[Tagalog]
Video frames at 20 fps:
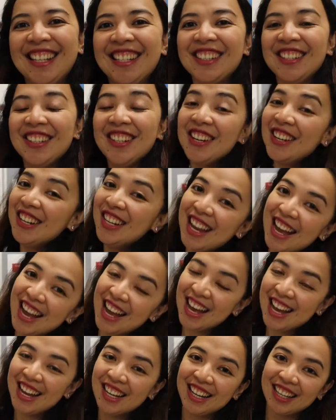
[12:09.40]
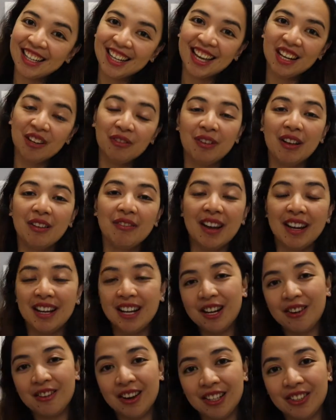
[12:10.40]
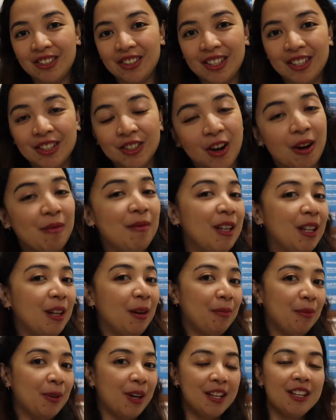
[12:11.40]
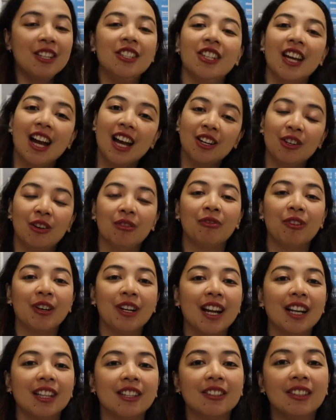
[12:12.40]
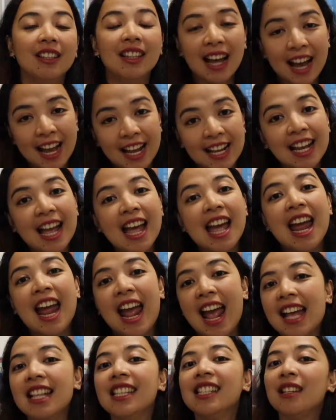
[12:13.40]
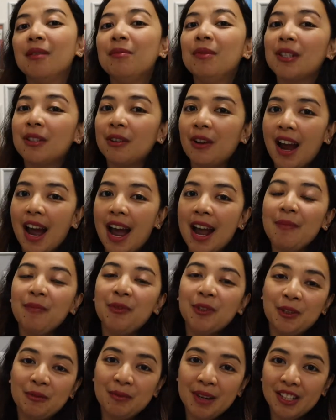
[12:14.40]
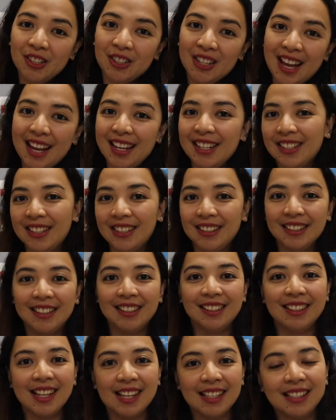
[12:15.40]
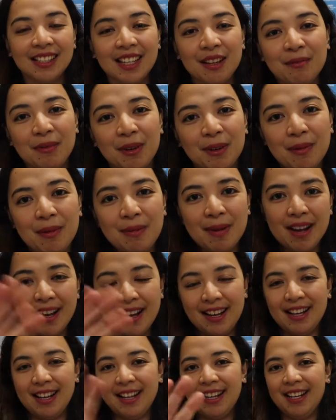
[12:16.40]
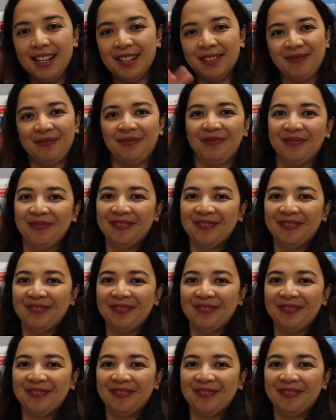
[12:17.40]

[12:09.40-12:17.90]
So yun lang. Again, if you have any questions, comment lang kayo dyan. Don't forget to like and subscribe to my channel. Until next time Bye-bye!